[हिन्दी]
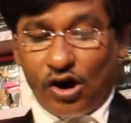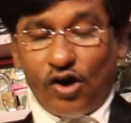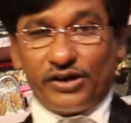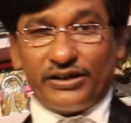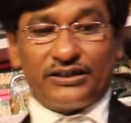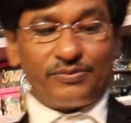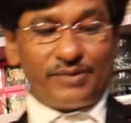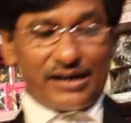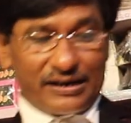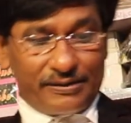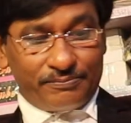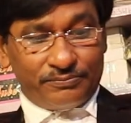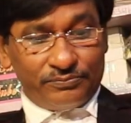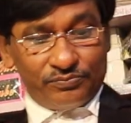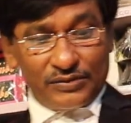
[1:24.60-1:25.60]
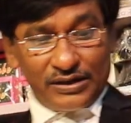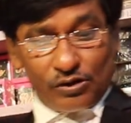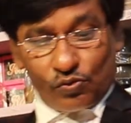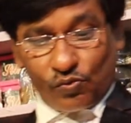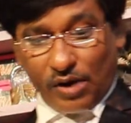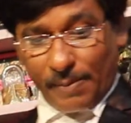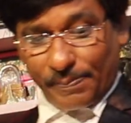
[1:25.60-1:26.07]
और इस बार हम
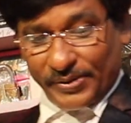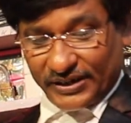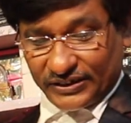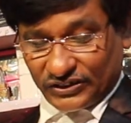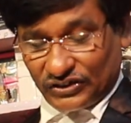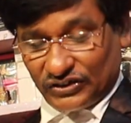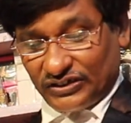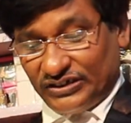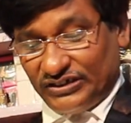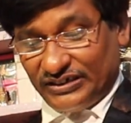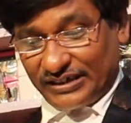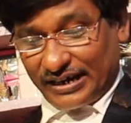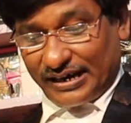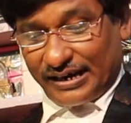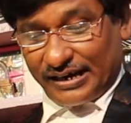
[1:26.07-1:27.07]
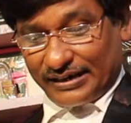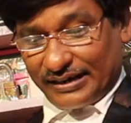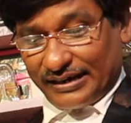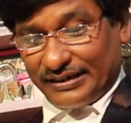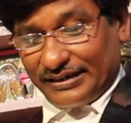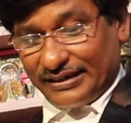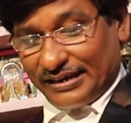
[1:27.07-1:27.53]
वापस यहाँ
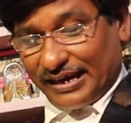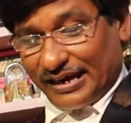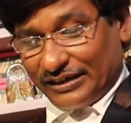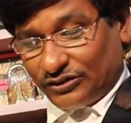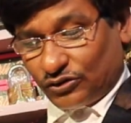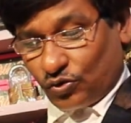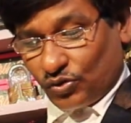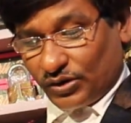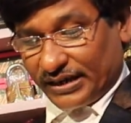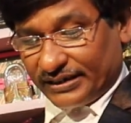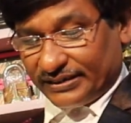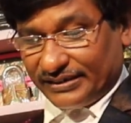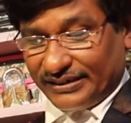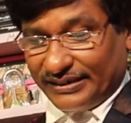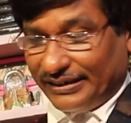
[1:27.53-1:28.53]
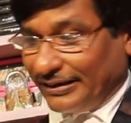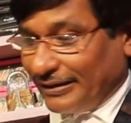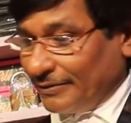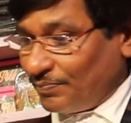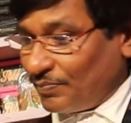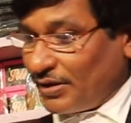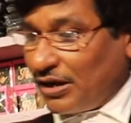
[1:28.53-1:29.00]
का गिलास को ढकते
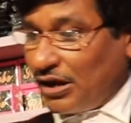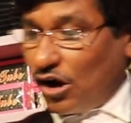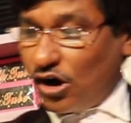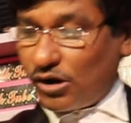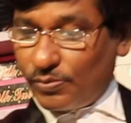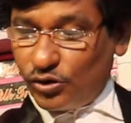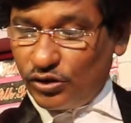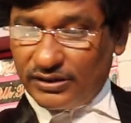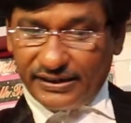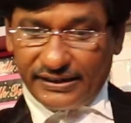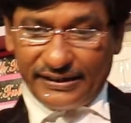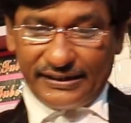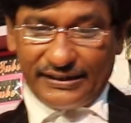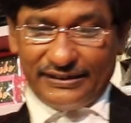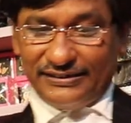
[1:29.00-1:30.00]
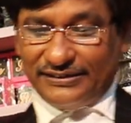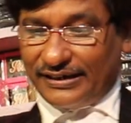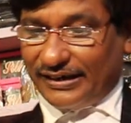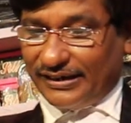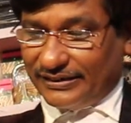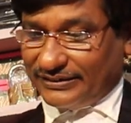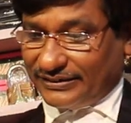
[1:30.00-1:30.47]
हैं और बोलते हैं
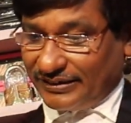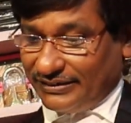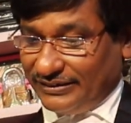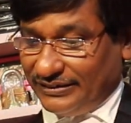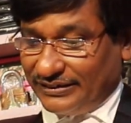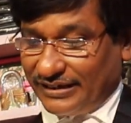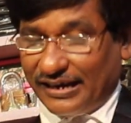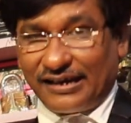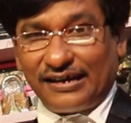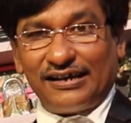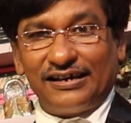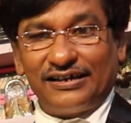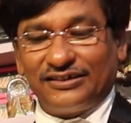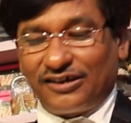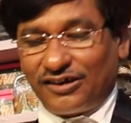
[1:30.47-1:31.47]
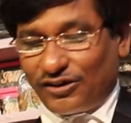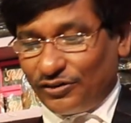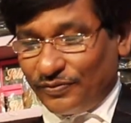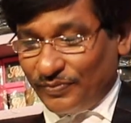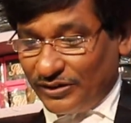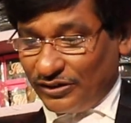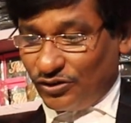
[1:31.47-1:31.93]
यहाँ से यहाँ आ जाओ
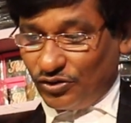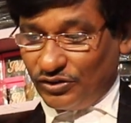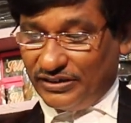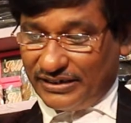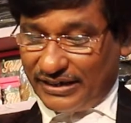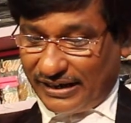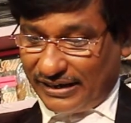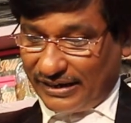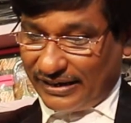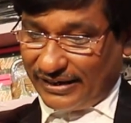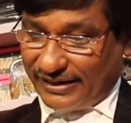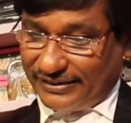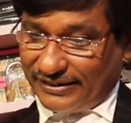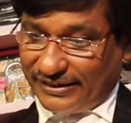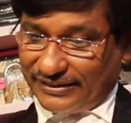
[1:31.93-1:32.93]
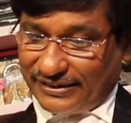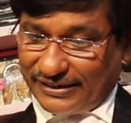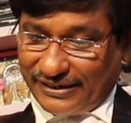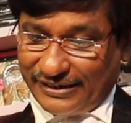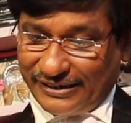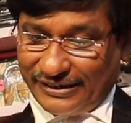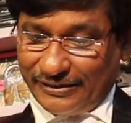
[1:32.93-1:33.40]
तो यहाँ आ
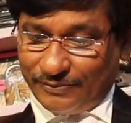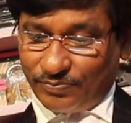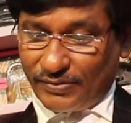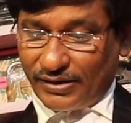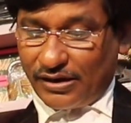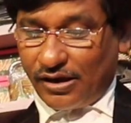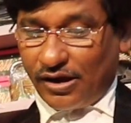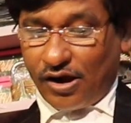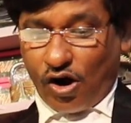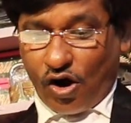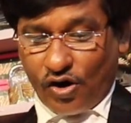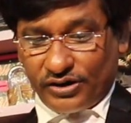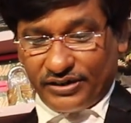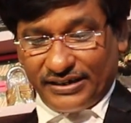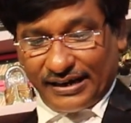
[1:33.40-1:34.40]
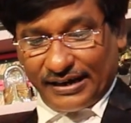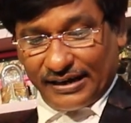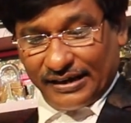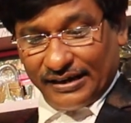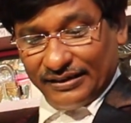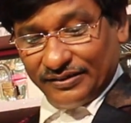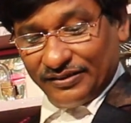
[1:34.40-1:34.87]
जाता है और
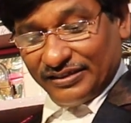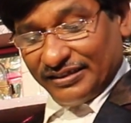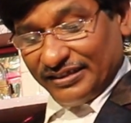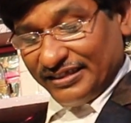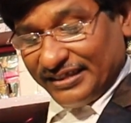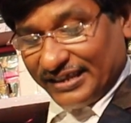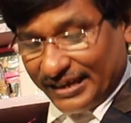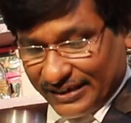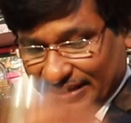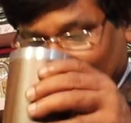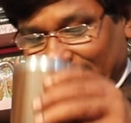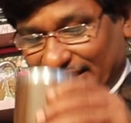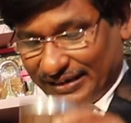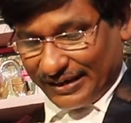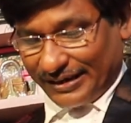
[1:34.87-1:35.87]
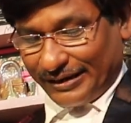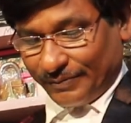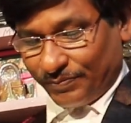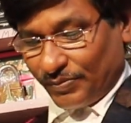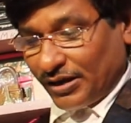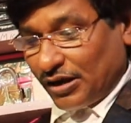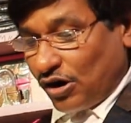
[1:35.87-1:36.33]
यहाँ नहीं रहता है
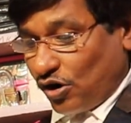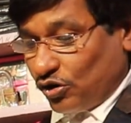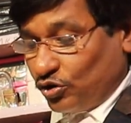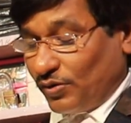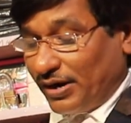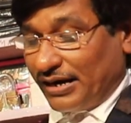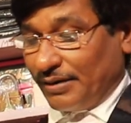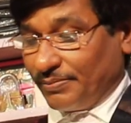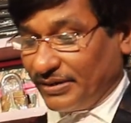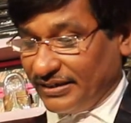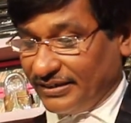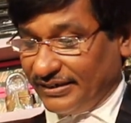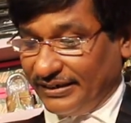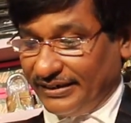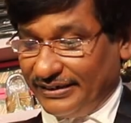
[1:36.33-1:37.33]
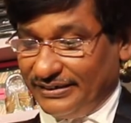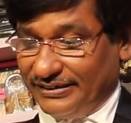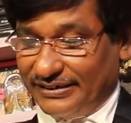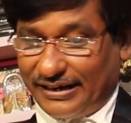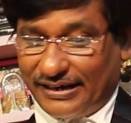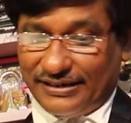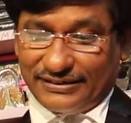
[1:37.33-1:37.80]
और दोबारा हम कहते हैं
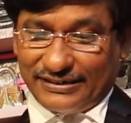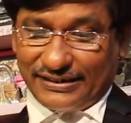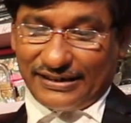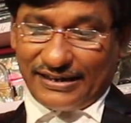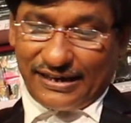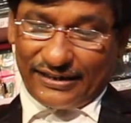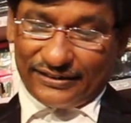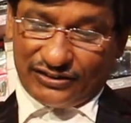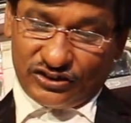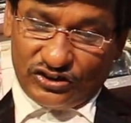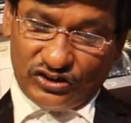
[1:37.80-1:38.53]
यहाँ से गिलास